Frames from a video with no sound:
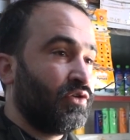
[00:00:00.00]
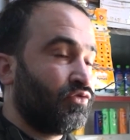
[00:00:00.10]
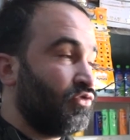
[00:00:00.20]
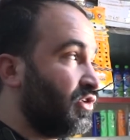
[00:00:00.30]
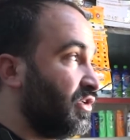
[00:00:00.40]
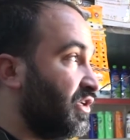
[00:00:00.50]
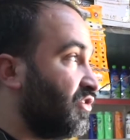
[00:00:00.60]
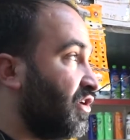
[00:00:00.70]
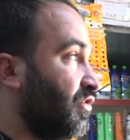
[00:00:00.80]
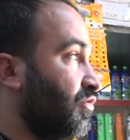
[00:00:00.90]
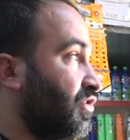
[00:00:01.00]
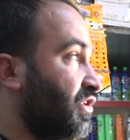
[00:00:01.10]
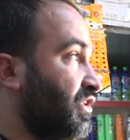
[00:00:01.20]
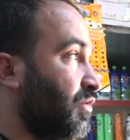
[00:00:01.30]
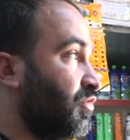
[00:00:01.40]
Çünkü gecenin
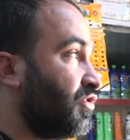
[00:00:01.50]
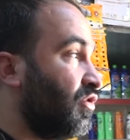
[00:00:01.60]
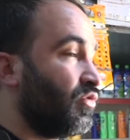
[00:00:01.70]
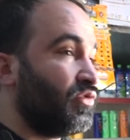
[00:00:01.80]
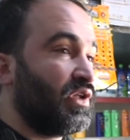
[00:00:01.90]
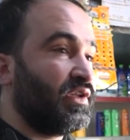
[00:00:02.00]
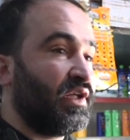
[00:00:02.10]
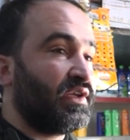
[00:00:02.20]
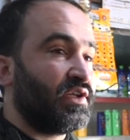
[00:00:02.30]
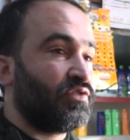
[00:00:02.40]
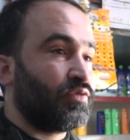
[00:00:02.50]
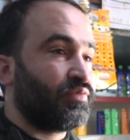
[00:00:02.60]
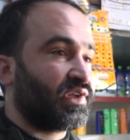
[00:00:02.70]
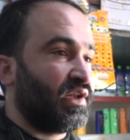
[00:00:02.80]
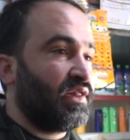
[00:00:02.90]
12'sinde bu soğuğunda ne geziyor
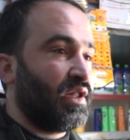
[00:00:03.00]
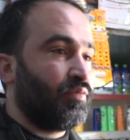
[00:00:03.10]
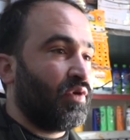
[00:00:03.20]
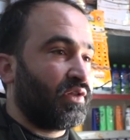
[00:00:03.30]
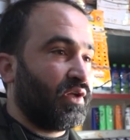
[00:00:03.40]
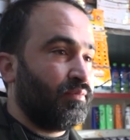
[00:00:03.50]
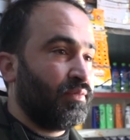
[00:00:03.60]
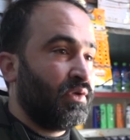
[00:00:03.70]
bisikletle bu adam?